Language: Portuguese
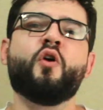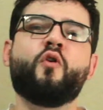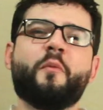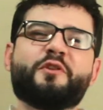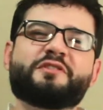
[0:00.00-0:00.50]

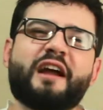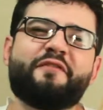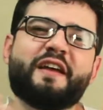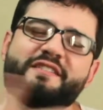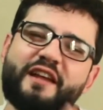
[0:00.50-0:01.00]
Como que os
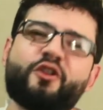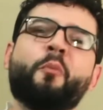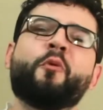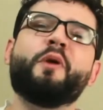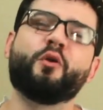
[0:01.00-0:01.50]
cafés
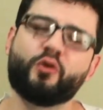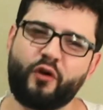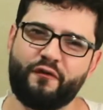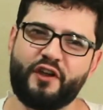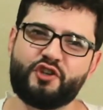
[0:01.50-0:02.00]
entram para o menu do
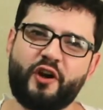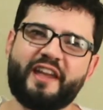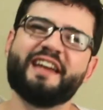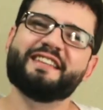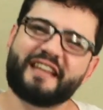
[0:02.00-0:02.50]
Coffee
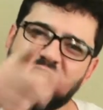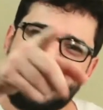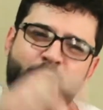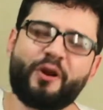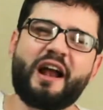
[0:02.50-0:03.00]
Joy? Será
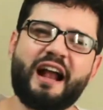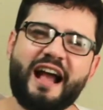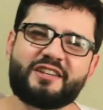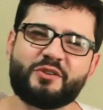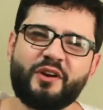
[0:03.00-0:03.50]
que é por
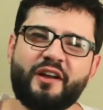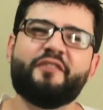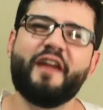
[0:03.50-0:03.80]
acaso?